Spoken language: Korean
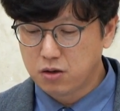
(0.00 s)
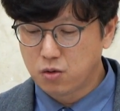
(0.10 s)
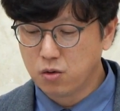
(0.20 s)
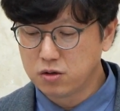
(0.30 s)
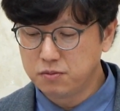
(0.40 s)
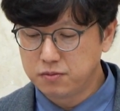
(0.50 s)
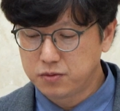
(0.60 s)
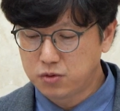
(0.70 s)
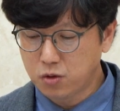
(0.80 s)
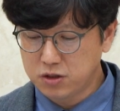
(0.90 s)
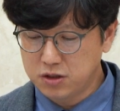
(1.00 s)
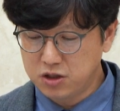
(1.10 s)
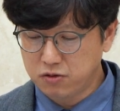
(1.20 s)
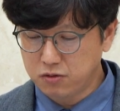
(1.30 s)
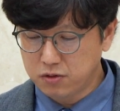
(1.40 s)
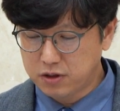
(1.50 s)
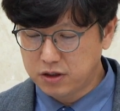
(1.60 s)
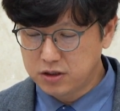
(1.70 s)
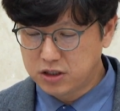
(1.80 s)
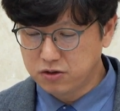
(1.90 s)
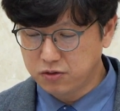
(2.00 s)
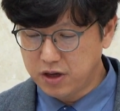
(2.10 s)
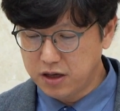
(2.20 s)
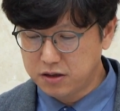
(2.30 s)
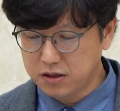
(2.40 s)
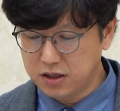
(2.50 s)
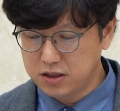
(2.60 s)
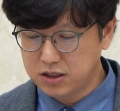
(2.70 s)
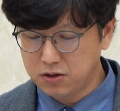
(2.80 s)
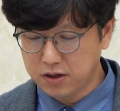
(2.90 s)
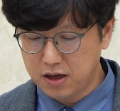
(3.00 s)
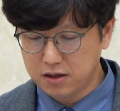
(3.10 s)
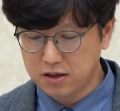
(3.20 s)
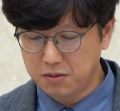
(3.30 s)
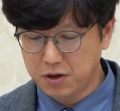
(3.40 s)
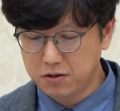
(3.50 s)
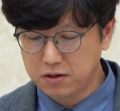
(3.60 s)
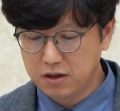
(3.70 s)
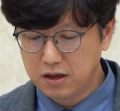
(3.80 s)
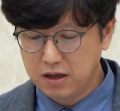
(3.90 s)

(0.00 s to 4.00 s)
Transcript: 공급 촉진지구 지구계획 승인 신청에 의하면